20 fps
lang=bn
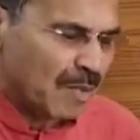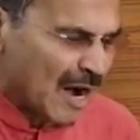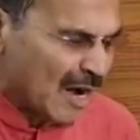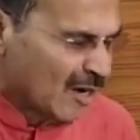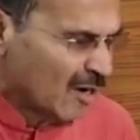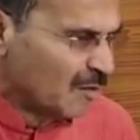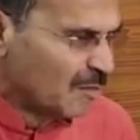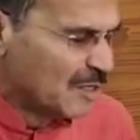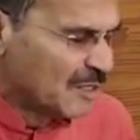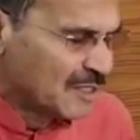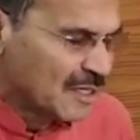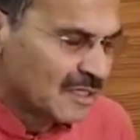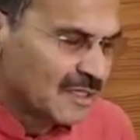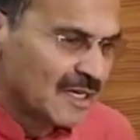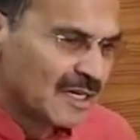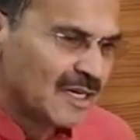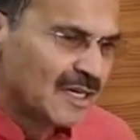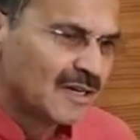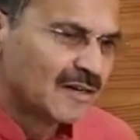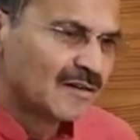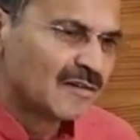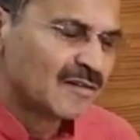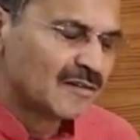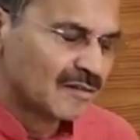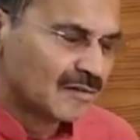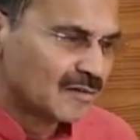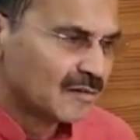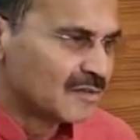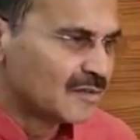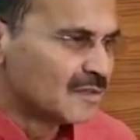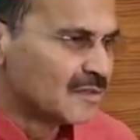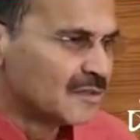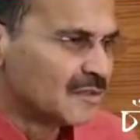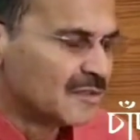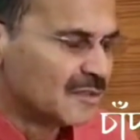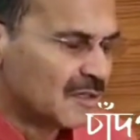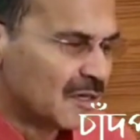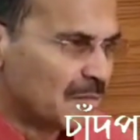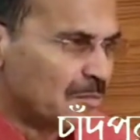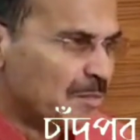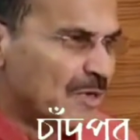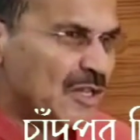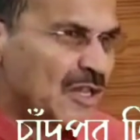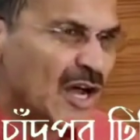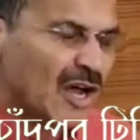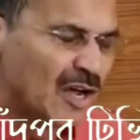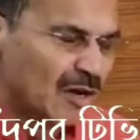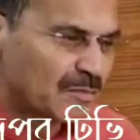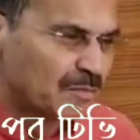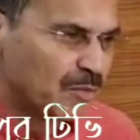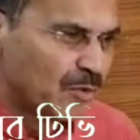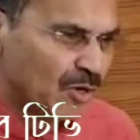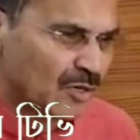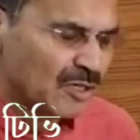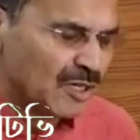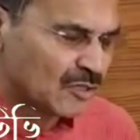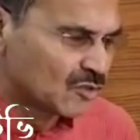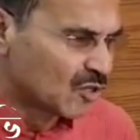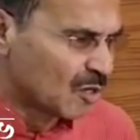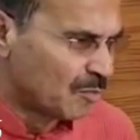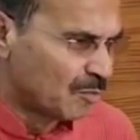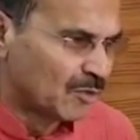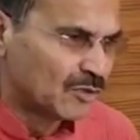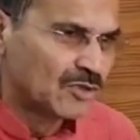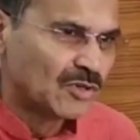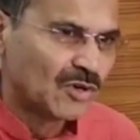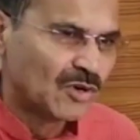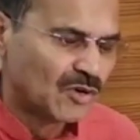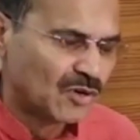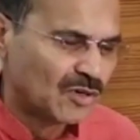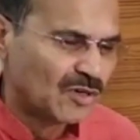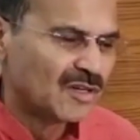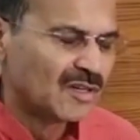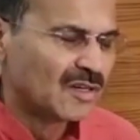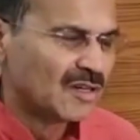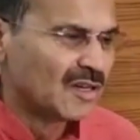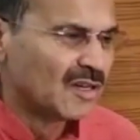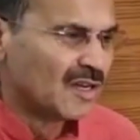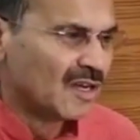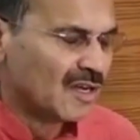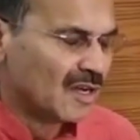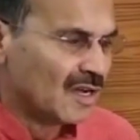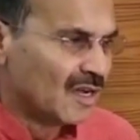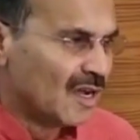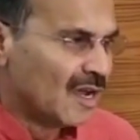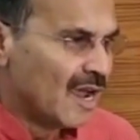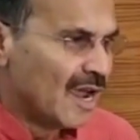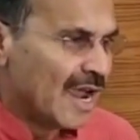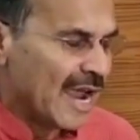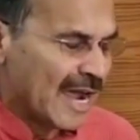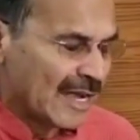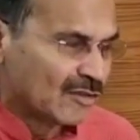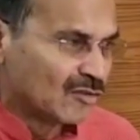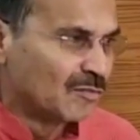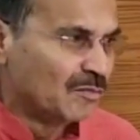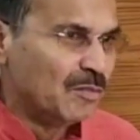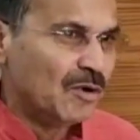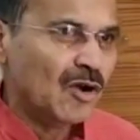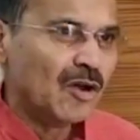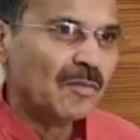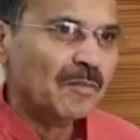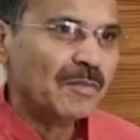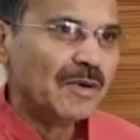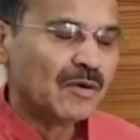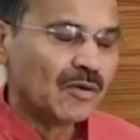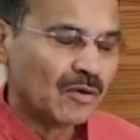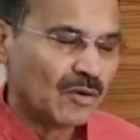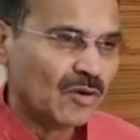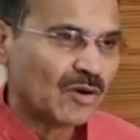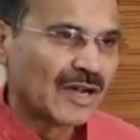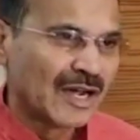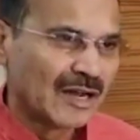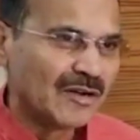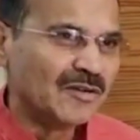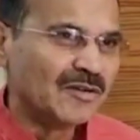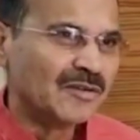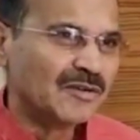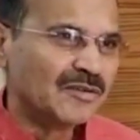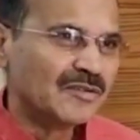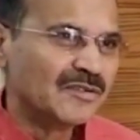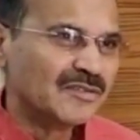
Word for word: বায়রন বিশ্বাসের বিধায়ক পদে শপথ গ্রহণ এত বিলম্বে হলো কেন